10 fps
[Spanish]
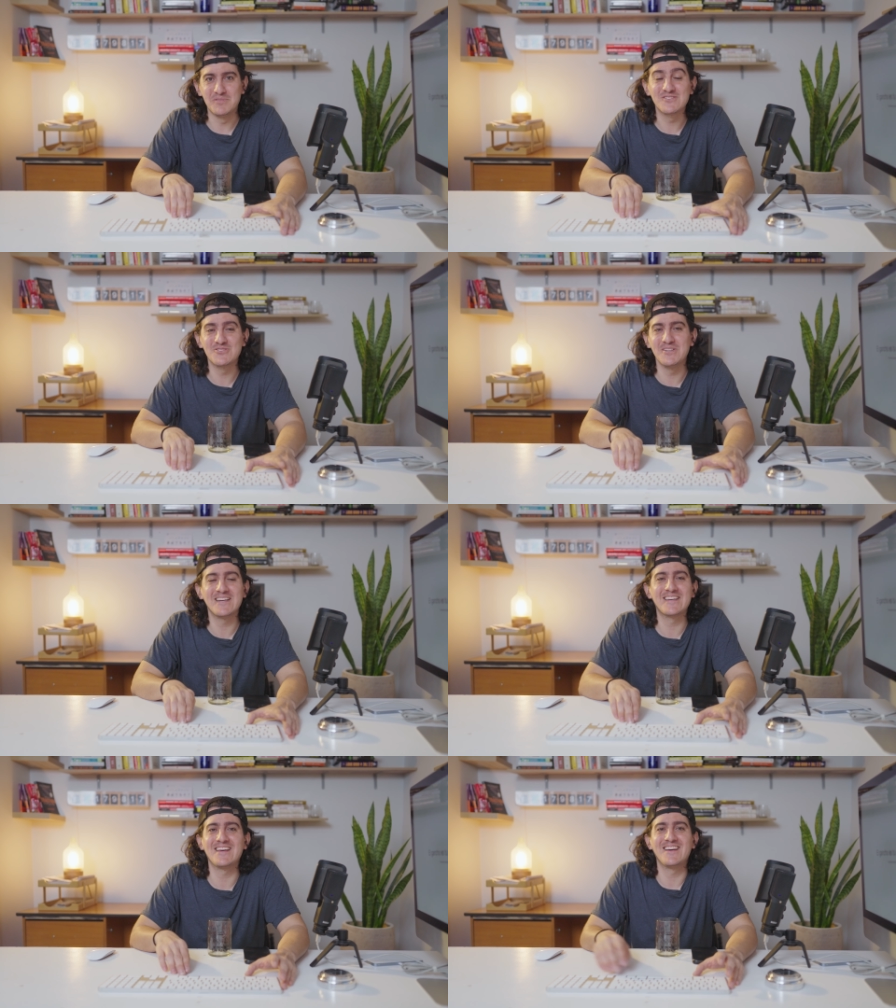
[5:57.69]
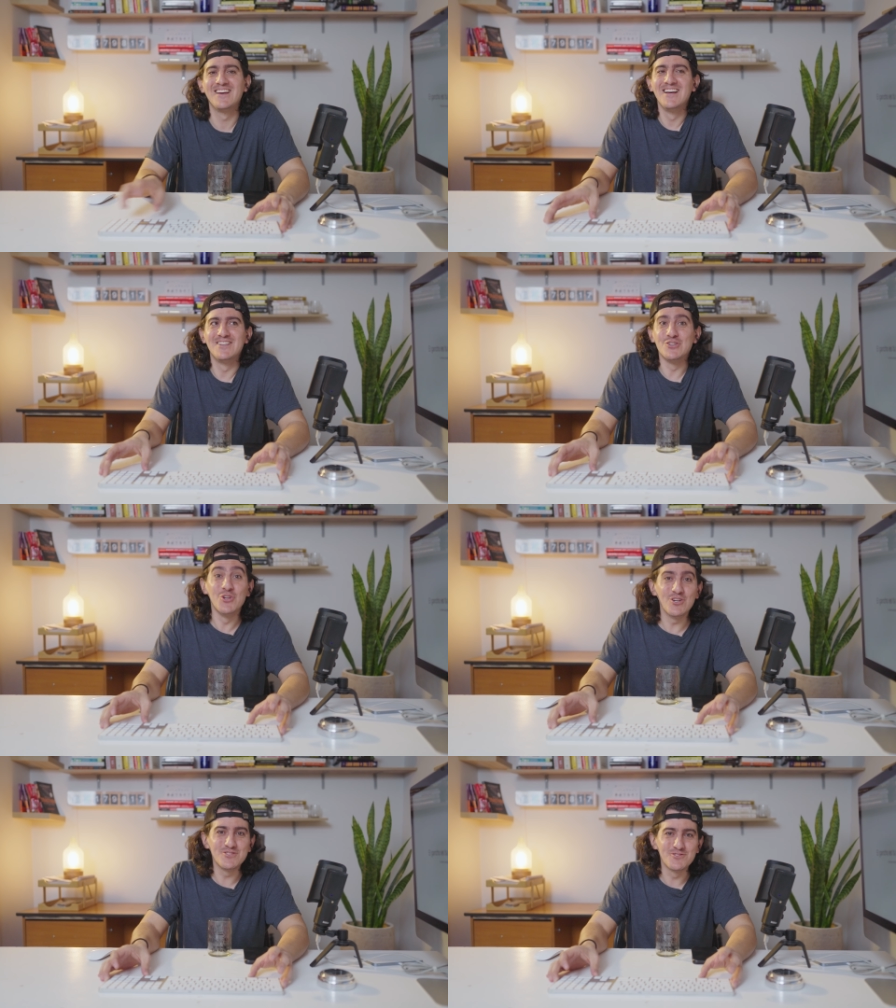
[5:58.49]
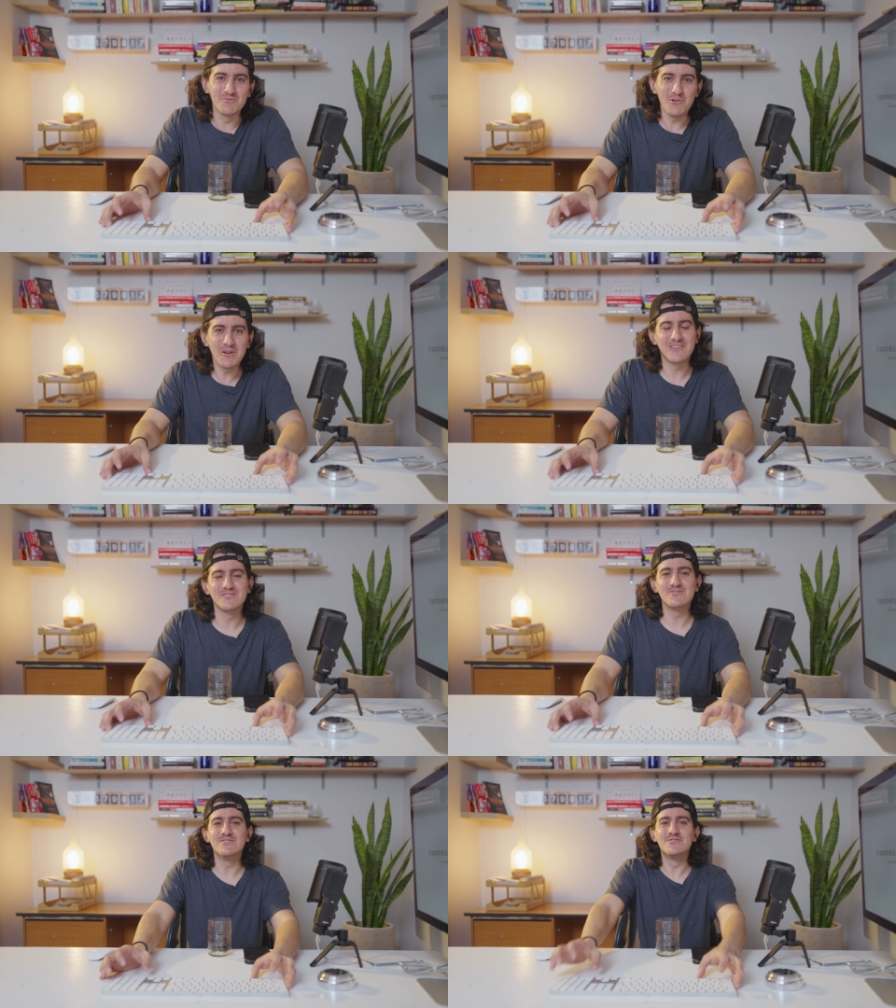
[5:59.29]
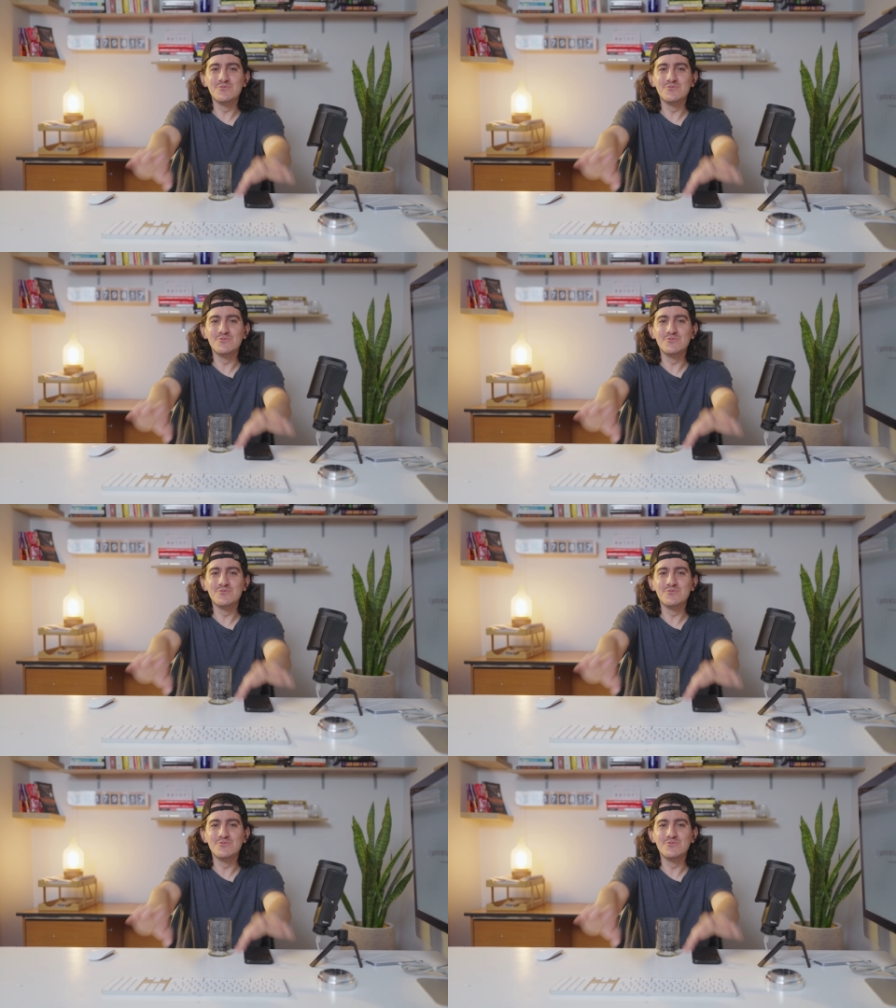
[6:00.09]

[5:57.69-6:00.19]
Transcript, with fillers: personas que no son tu público, entonces